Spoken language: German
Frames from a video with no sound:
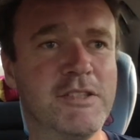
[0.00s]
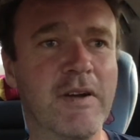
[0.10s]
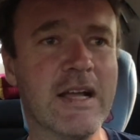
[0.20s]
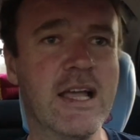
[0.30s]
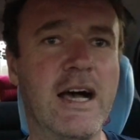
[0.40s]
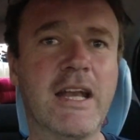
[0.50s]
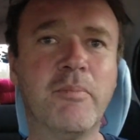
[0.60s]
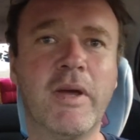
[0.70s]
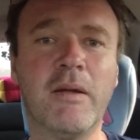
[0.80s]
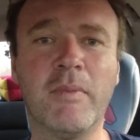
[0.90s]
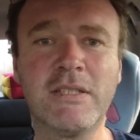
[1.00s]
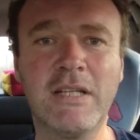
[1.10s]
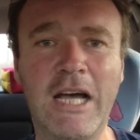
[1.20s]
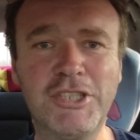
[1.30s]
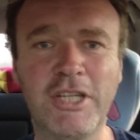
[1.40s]
ich war gerade bei der
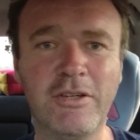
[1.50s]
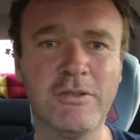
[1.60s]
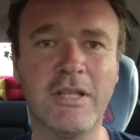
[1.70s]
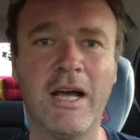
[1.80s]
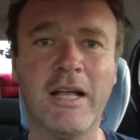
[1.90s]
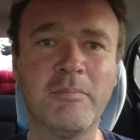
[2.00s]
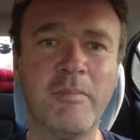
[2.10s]
Massage und da